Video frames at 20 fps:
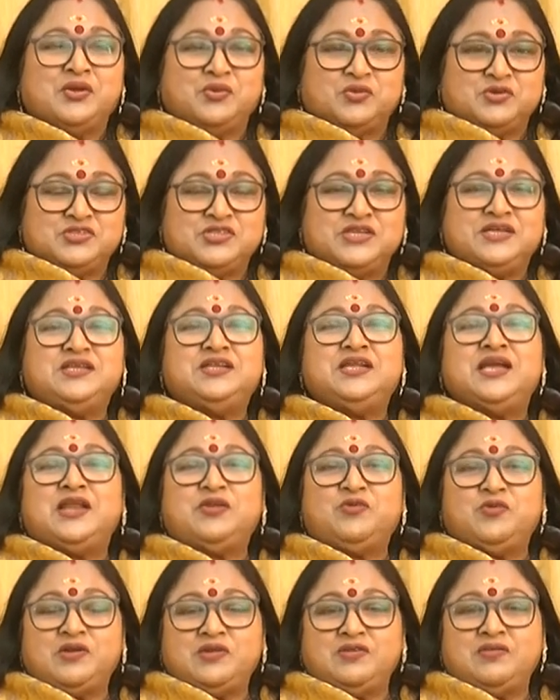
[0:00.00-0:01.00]
కొంచెం
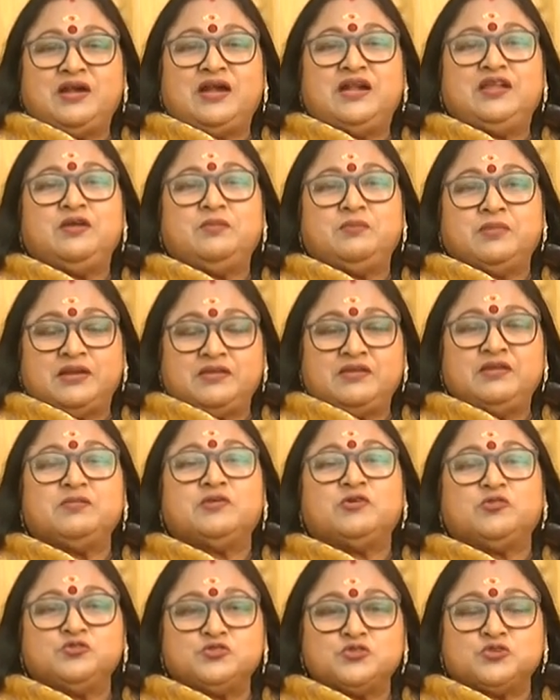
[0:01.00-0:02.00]
ఇండియాలో ఉన్న వాళ్ళే
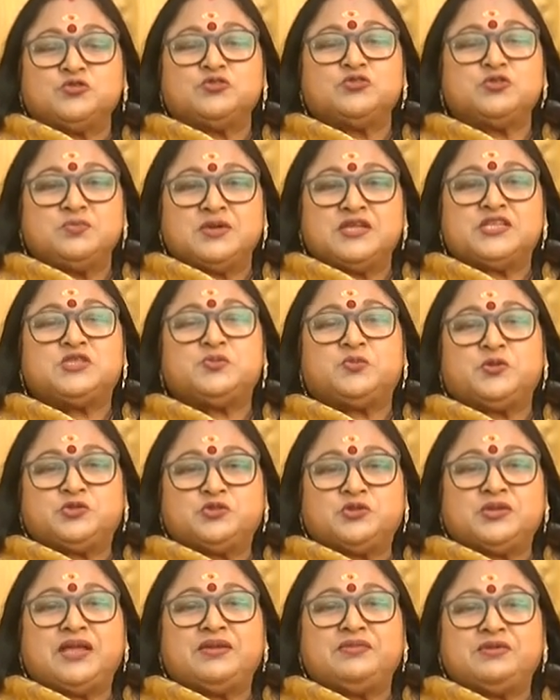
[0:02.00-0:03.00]
మనమే కొంచెం కొంచెం
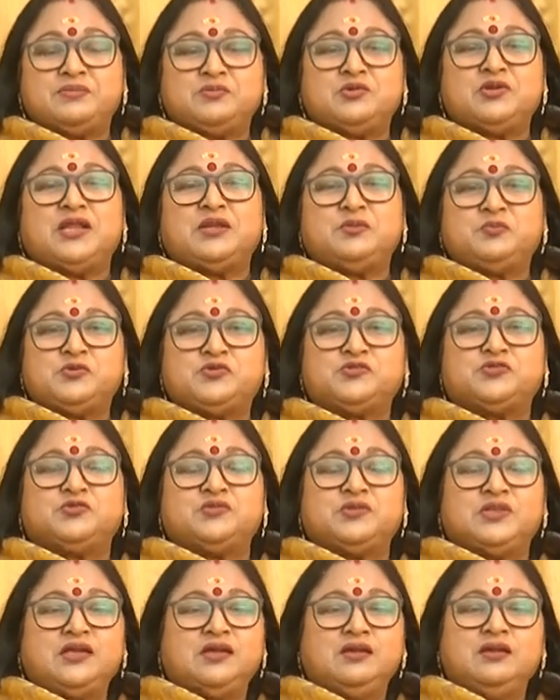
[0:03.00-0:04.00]
మర్చిపోతున్నామేమో అని
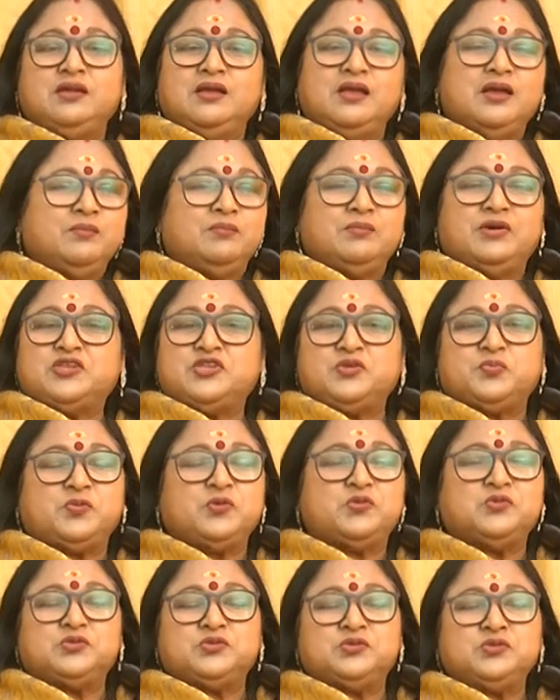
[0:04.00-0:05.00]
అనిపిస్తుంది
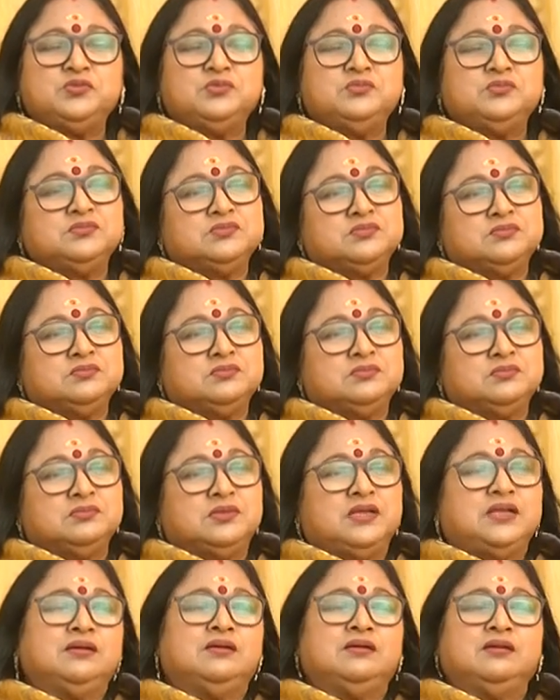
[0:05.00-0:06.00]
మర్చిపోవద్దు
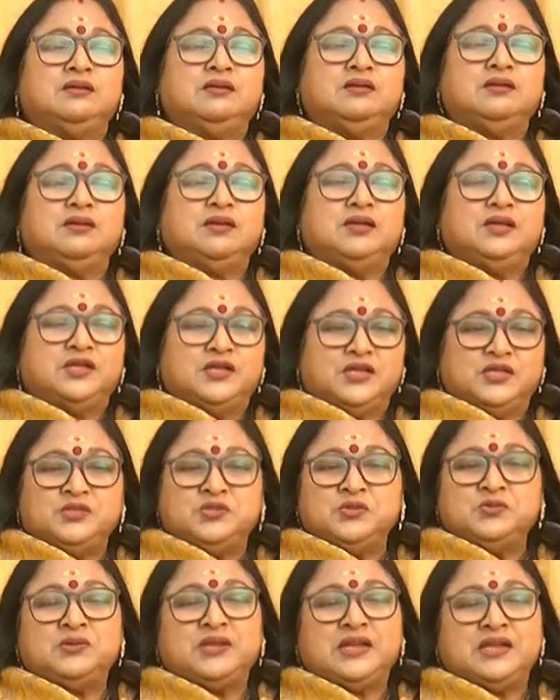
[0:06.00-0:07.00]
మన
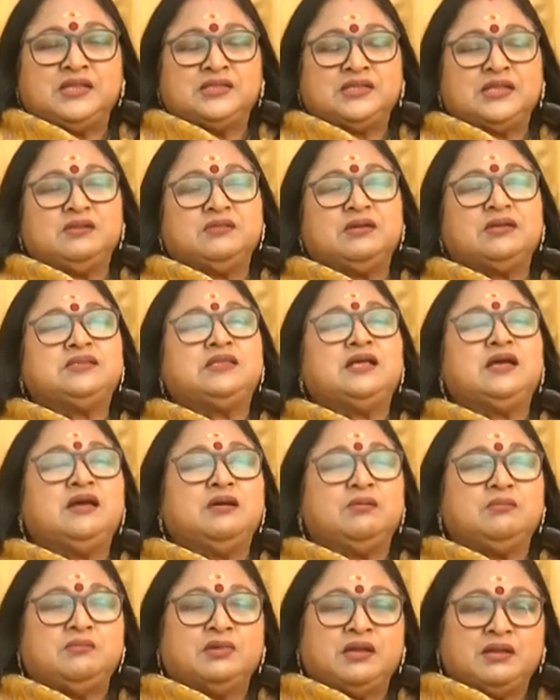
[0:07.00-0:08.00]
హిందువులు అన్న తర్వాత
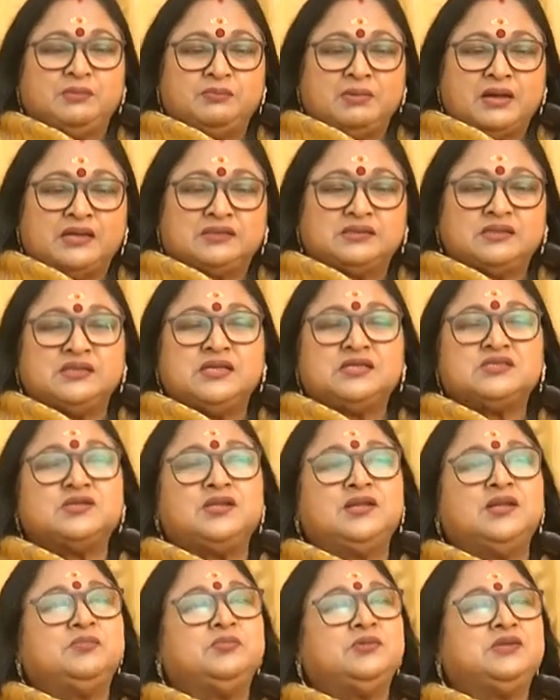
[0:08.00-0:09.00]
మన
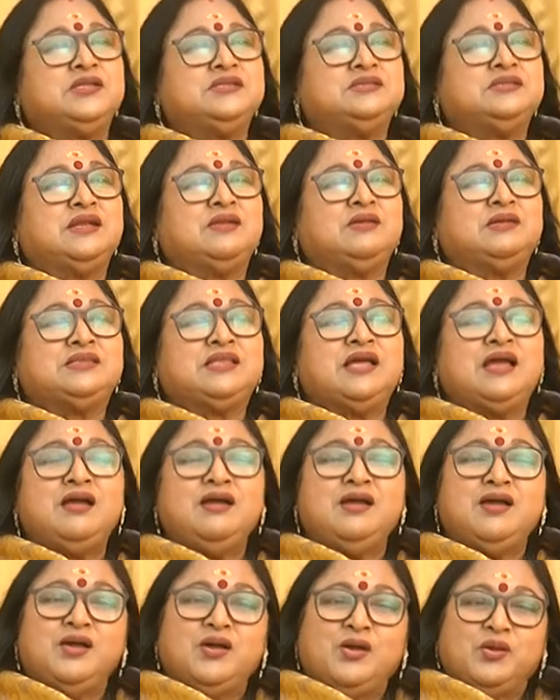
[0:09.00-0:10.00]
భారతదేశంలో పుట్టిన తర్వాత
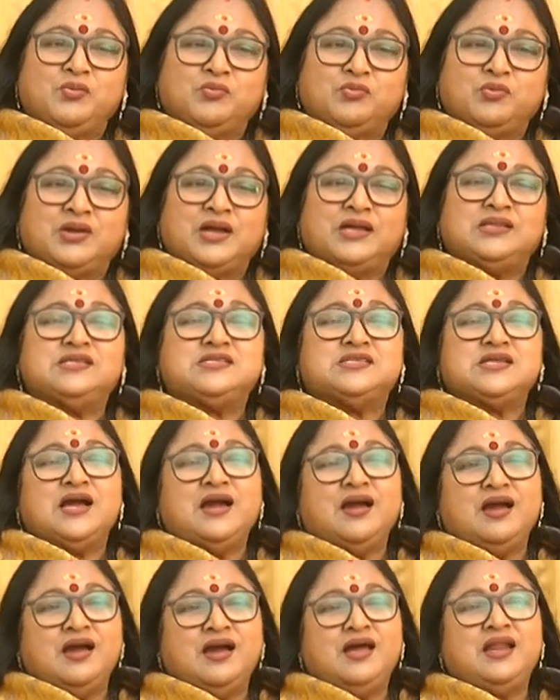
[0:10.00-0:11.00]
ఉగాది
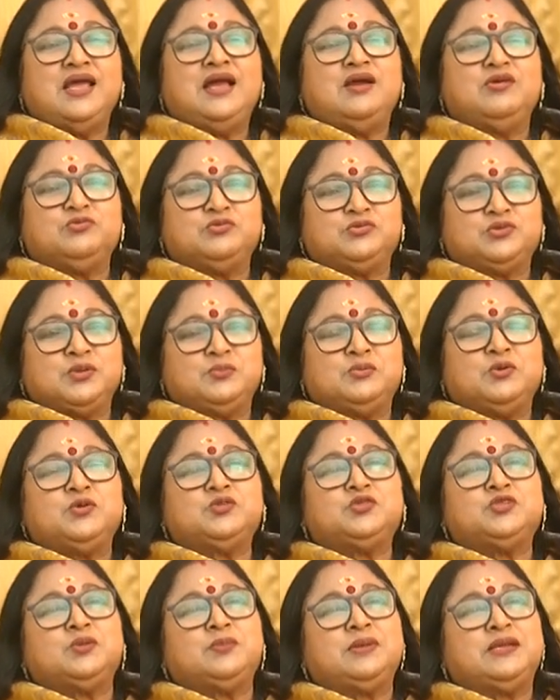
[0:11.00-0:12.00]
చాలా
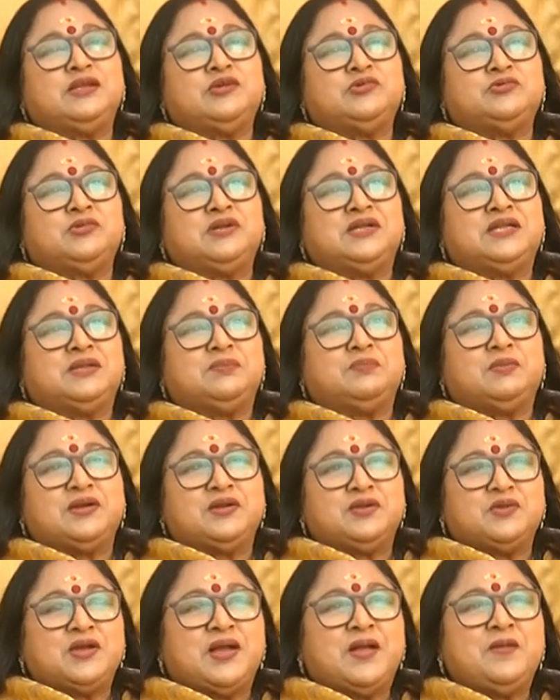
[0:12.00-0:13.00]
ఉత్తమోత్తమైనటువంటి
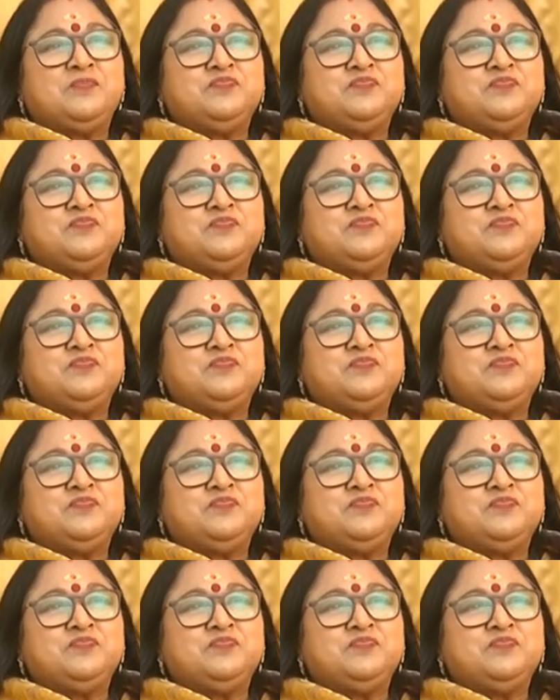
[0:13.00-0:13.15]
పండుగ